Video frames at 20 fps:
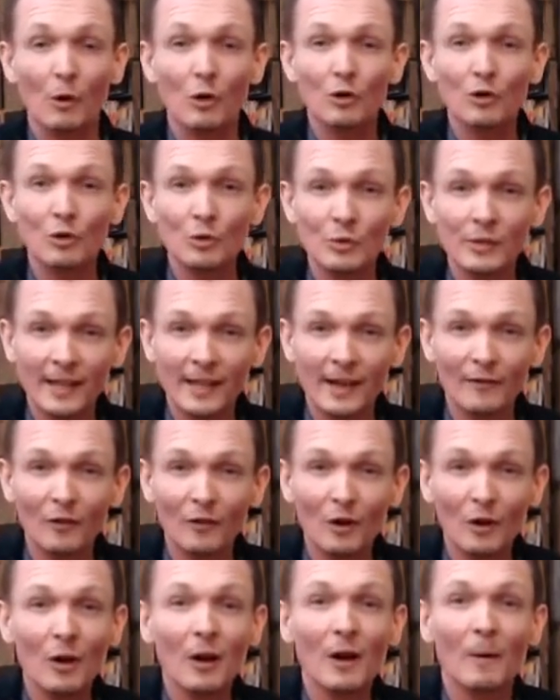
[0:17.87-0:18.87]
Juste
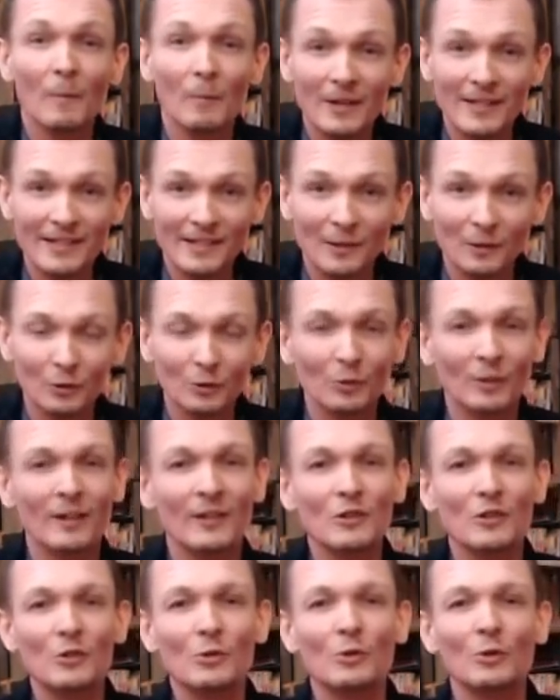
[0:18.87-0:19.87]
avant, moi c'est Antoine,
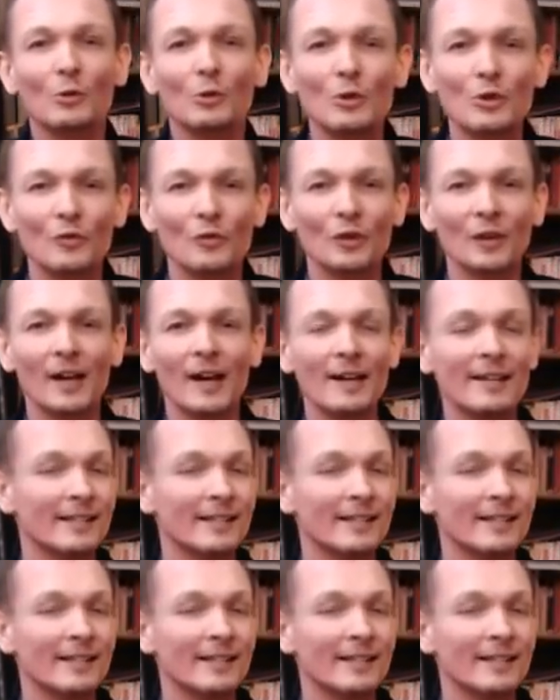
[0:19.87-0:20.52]
je suis coach vocal.